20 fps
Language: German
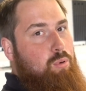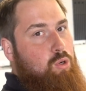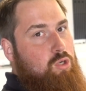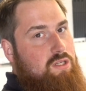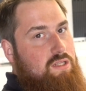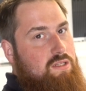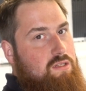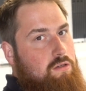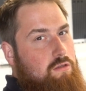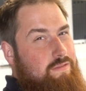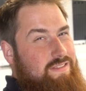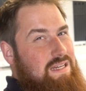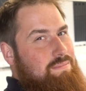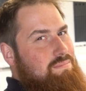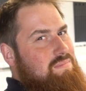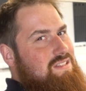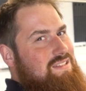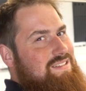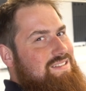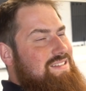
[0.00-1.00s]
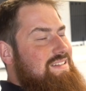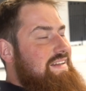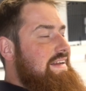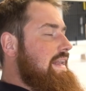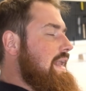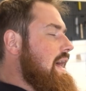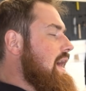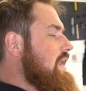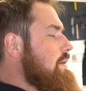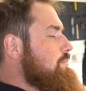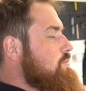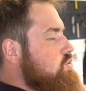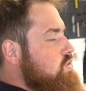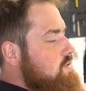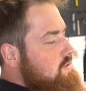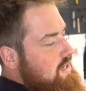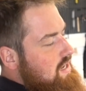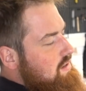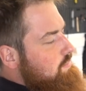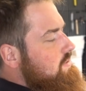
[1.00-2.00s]
Bock darauf. Ich habe klar damit
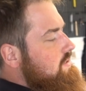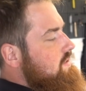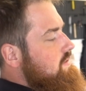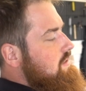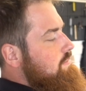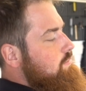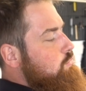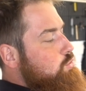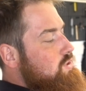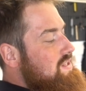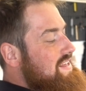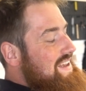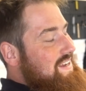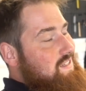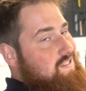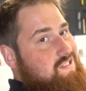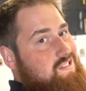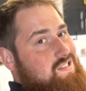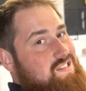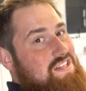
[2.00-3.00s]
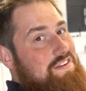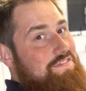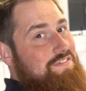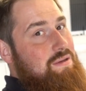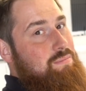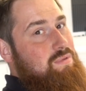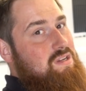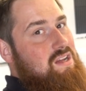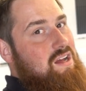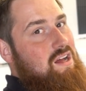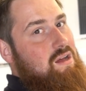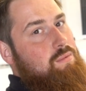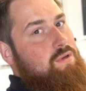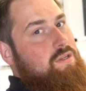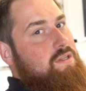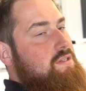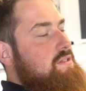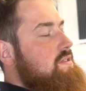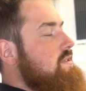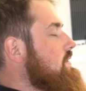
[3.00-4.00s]
schon gearbeitet, aber noch nie exzessiv damit
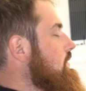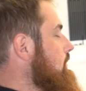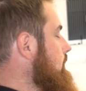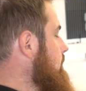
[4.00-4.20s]
gearbeitet.